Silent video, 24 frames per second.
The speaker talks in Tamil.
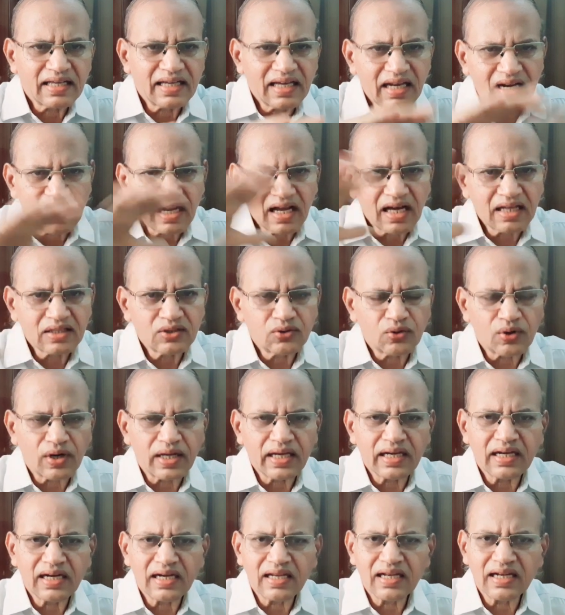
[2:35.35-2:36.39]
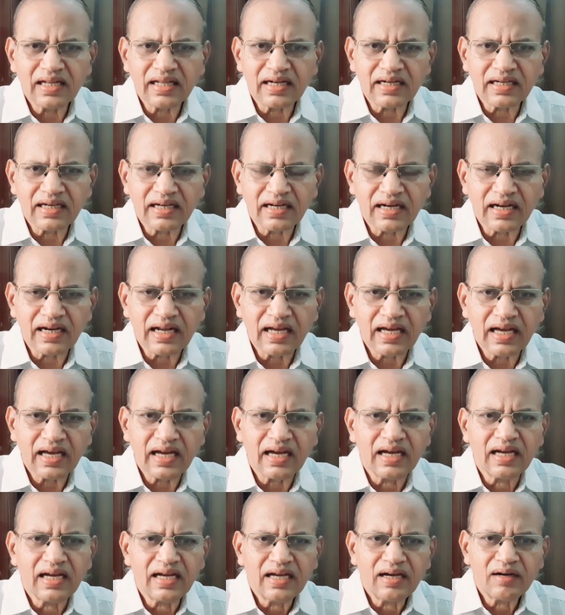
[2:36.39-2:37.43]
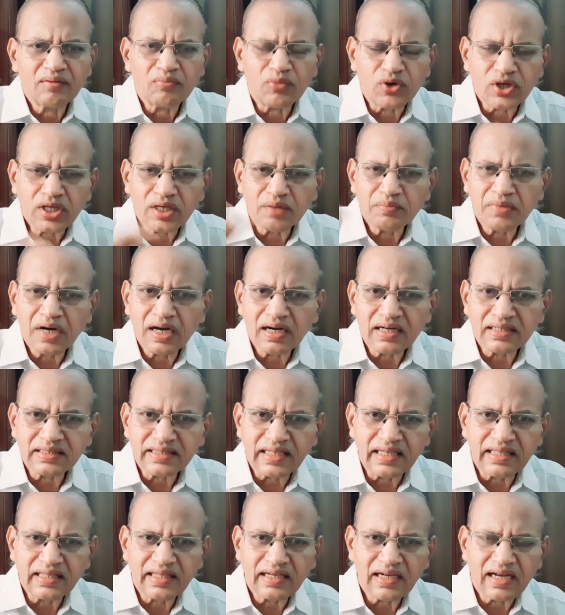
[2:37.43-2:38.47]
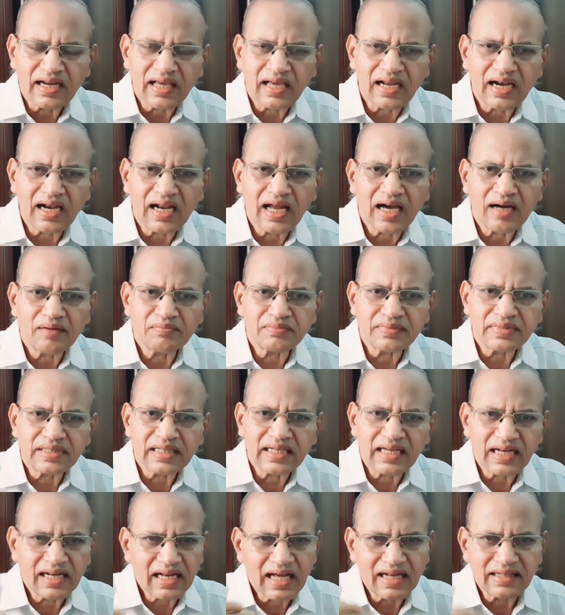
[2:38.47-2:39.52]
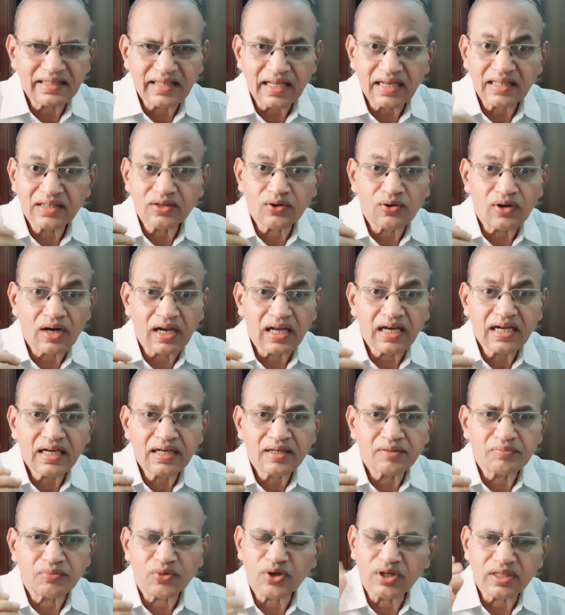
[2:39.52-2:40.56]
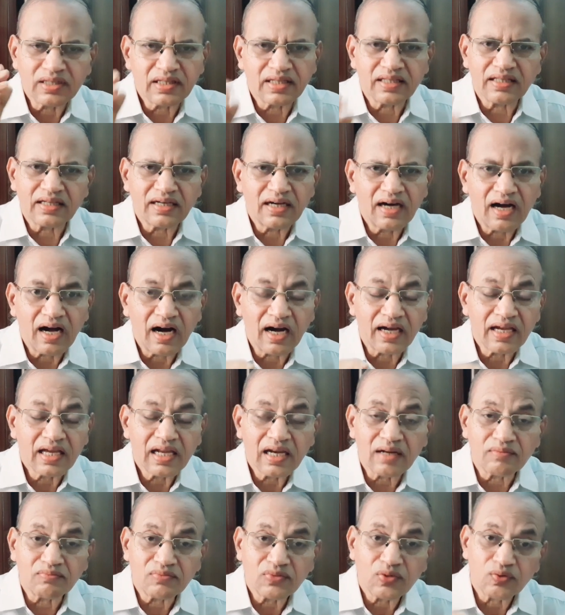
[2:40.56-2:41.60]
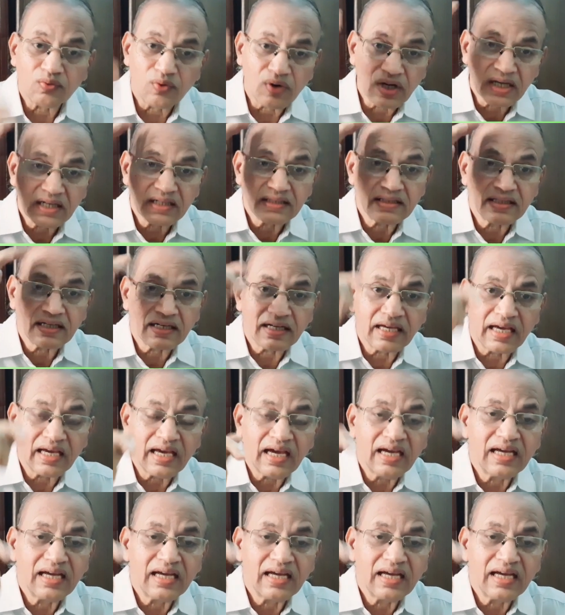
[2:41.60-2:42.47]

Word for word: எல்லா துறைகளில் இருக்கின்ற முக்கியமான செய்திகளை எல்லாம் என்னால் தெரிந்து கொள்ள முடிந்தது ஆங்கிலம் உலகத்திற்கே